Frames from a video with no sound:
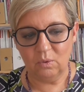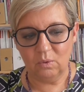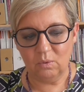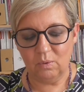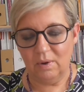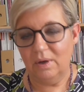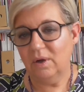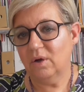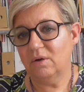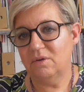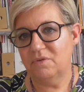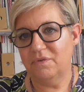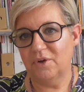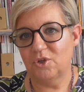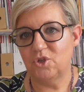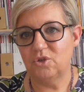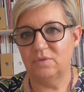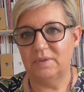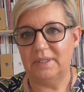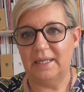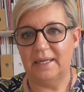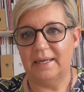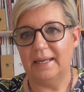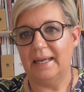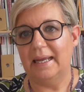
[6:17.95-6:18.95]
Quello che vi faccio
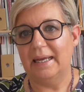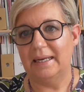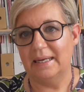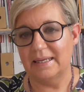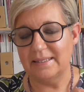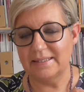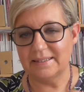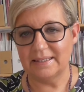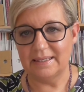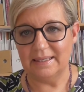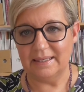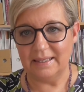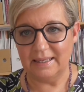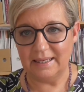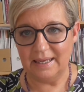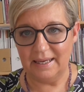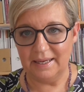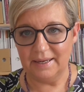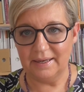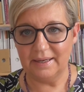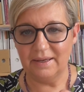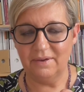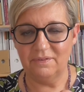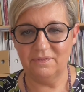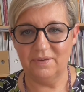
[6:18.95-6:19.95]
vedere è la
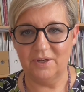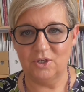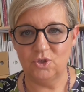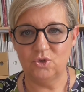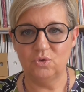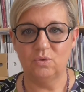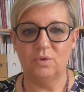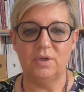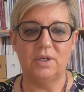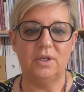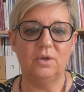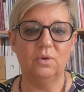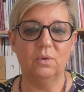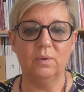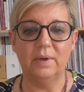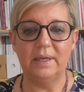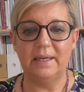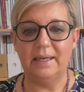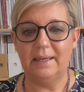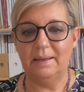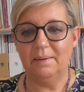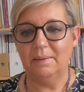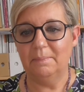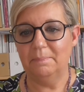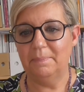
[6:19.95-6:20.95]
skincare che faccio io
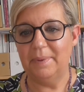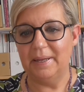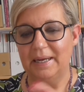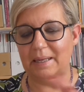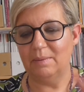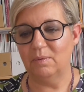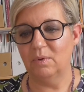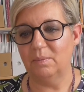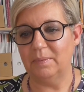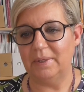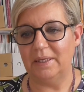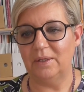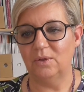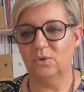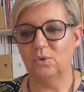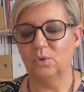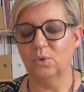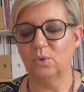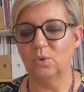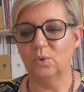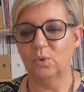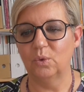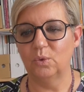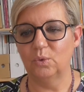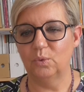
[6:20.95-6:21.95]
e per il
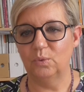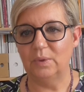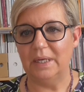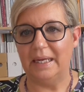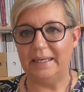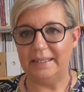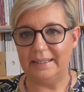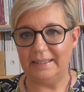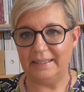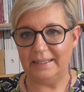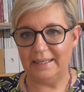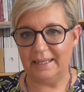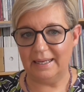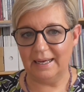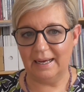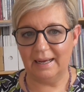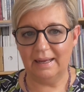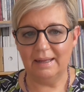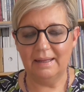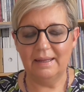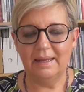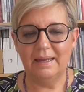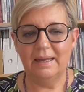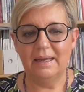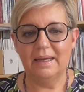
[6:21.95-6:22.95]
momento con una
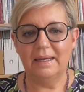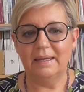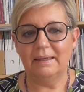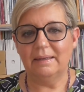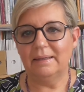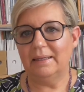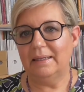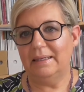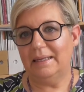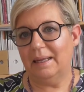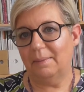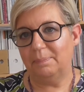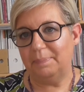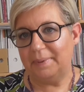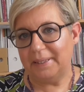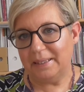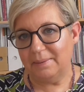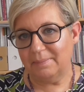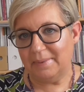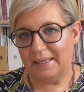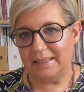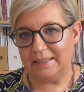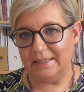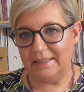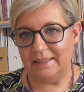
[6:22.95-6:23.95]
linea la
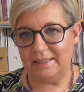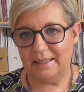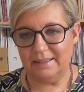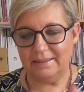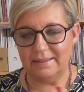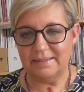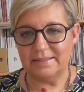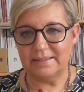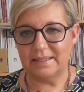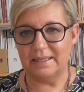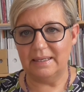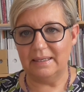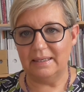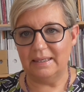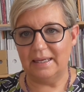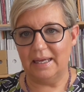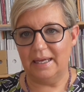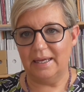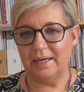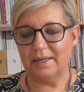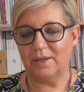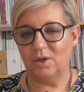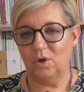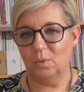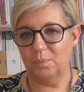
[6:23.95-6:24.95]
prima linea di
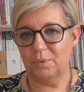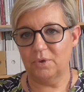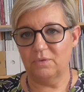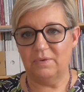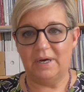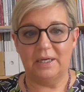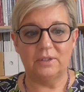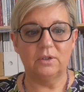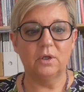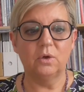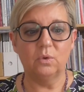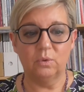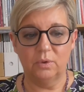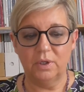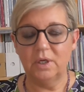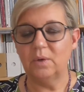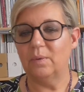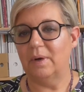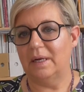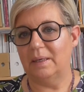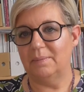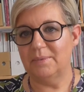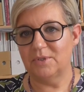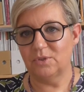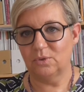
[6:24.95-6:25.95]
skincare che ho provato e con il
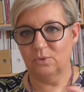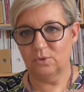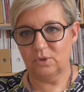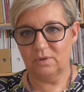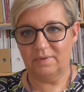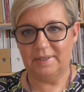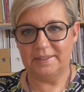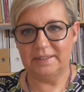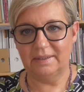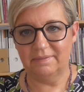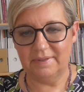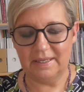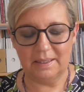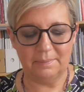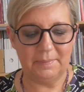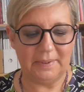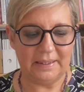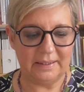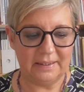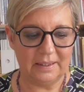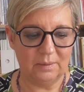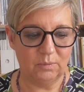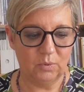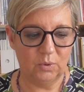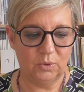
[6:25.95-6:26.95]
quale mi sono trovata
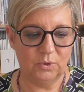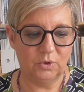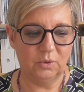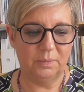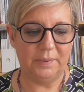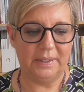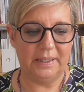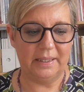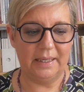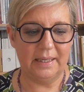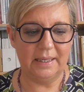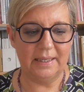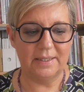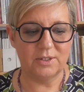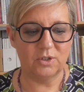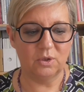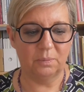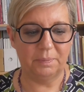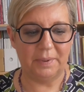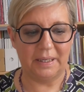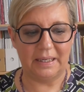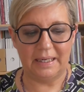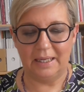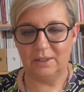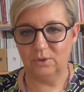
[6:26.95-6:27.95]
veramente molto bene e sto
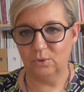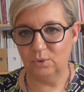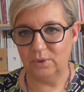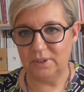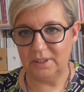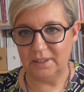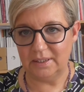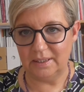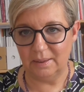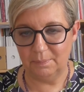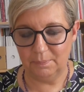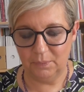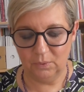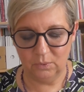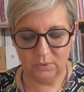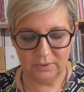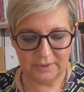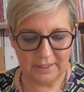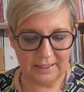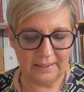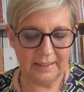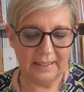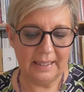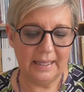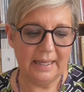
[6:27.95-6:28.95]
parlando di
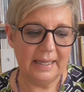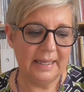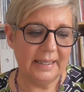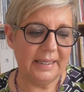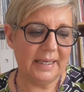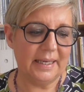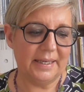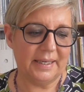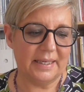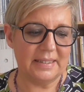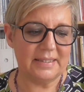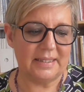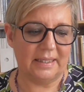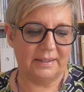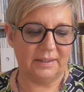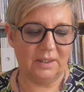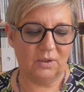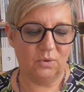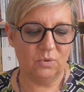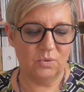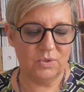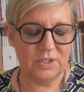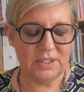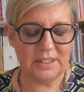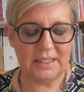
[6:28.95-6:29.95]
Yepoda che era stata
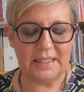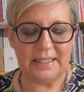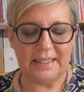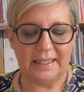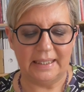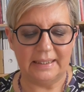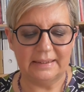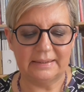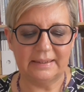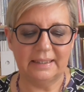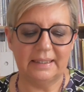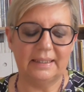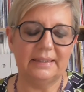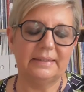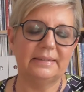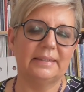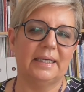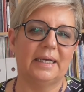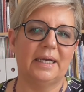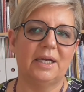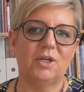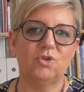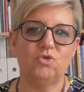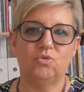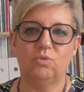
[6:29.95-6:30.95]
consigliata
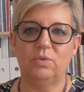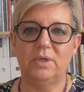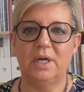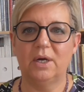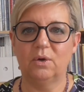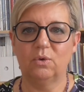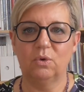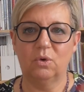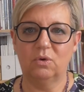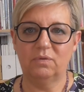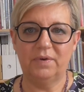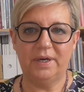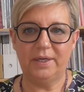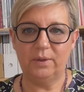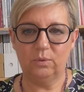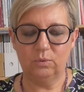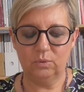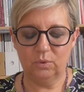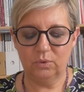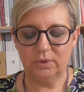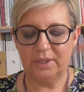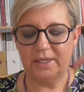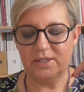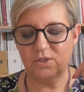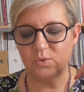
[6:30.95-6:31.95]
da Giulia Cova in
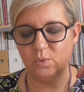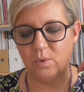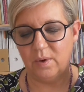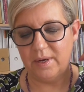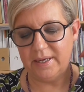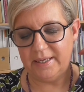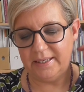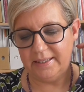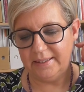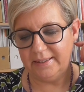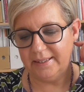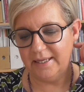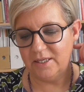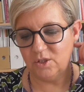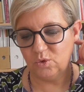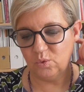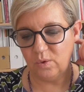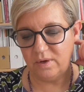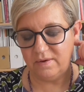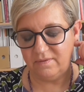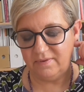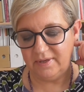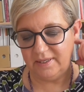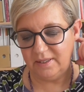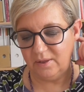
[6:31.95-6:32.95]
uno dei suoi, dei
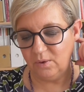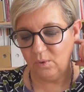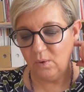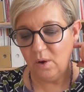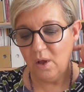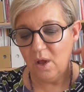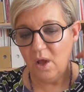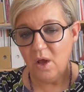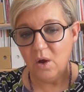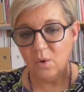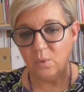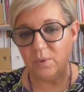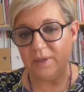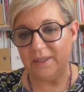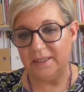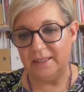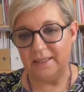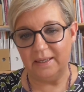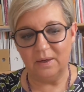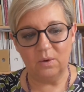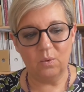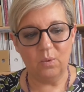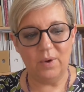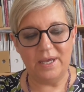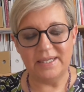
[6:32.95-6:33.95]
suoi video
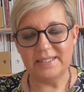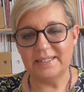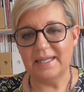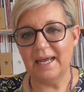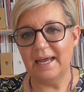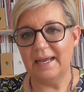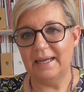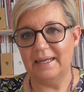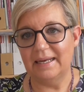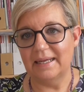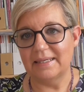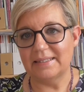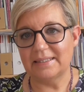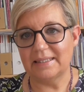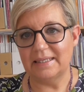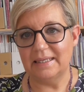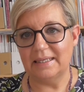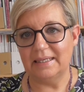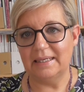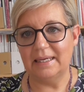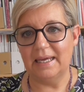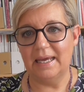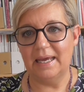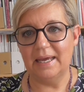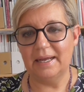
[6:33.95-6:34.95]
quindi questa è la
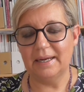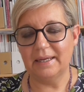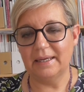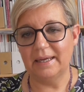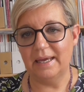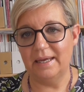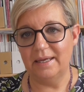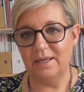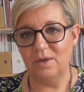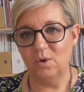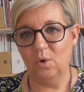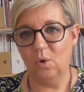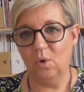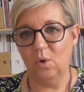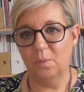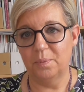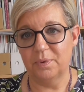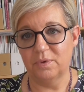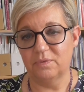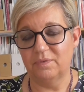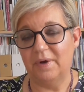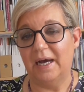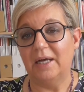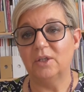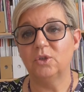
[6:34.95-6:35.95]
skincare che io ho
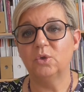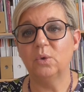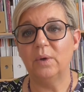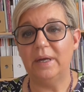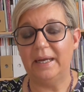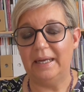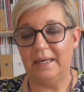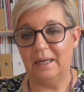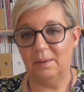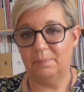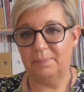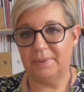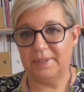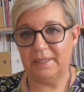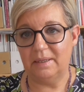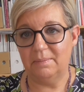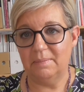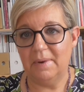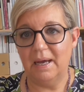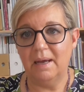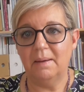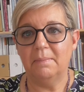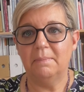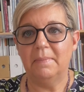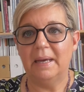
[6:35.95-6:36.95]
provato è la
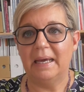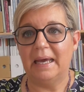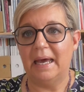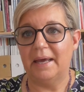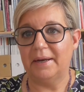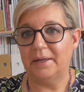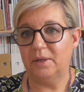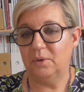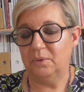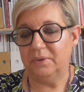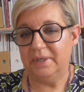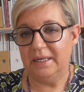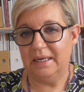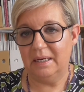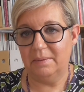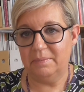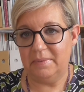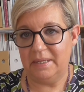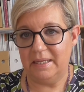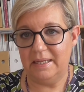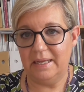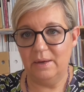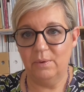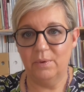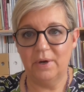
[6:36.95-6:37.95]
prima magari non è la
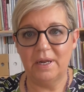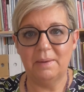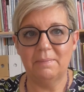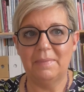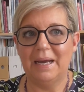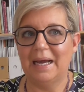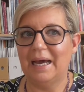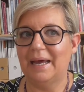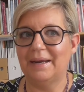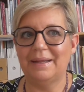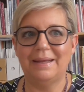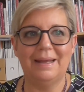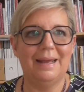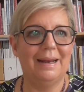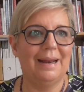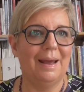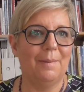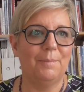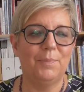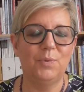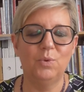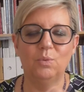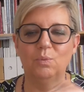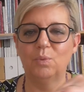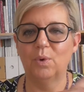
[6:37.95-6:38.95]
migliore magari è
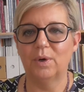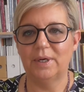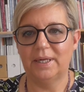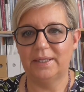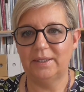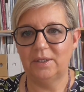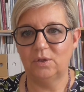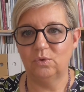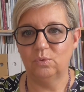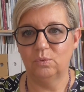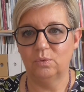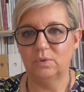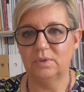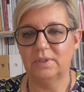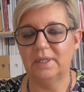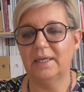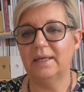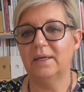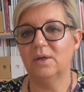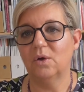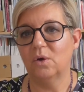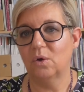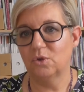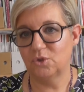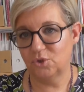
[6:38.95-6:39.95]
la più buona di
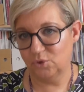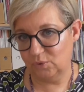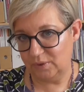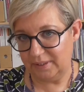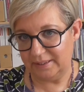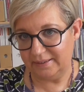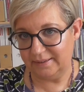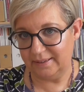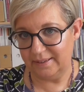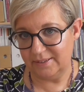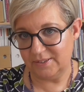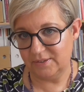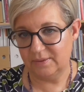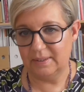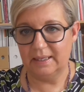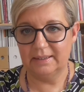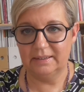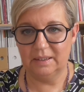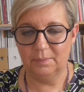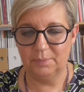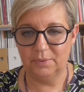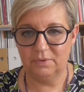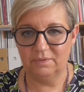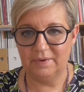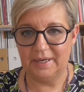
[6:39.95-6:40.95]
tutte sono
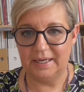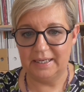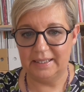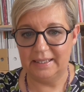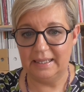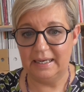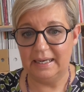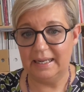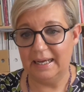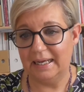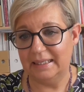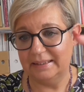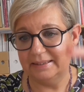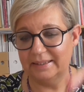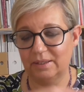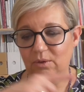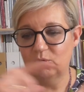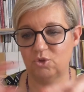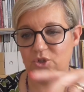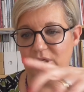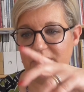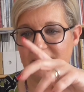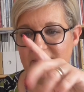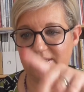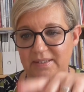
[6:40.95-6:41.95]
intenzionata a provarne delle altre
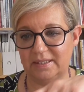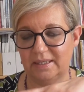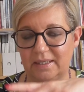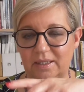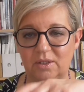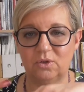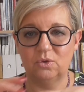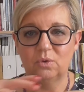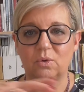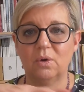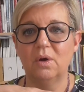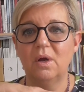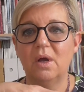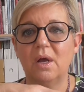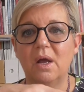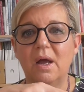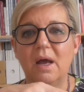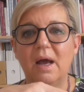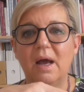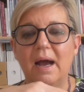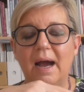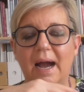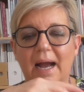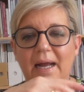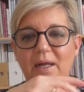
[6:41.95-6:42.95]
ho già inserito
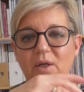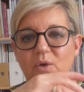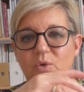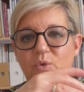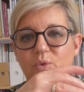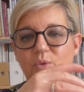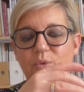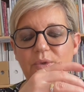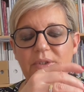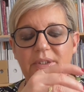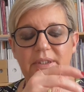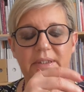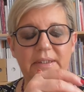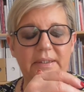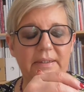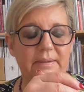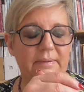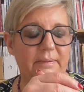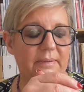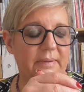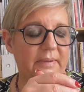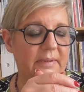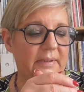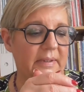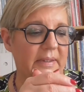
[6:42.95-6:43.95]

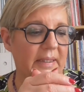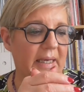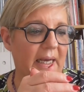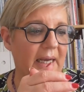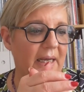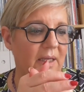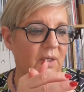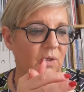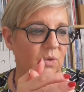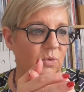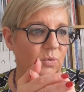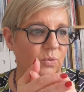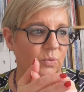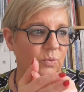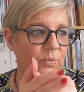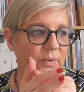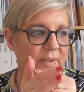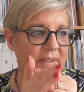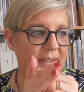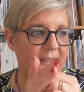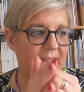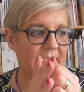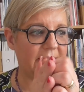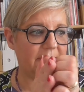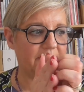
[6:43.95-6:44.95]
alcuni,
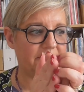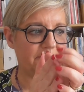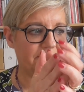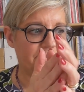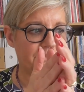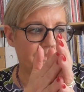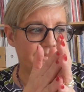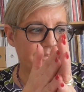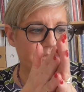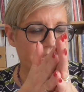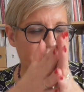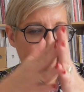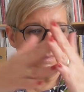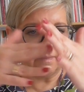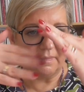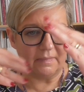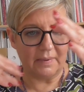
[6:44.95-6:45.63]
alcuni mm,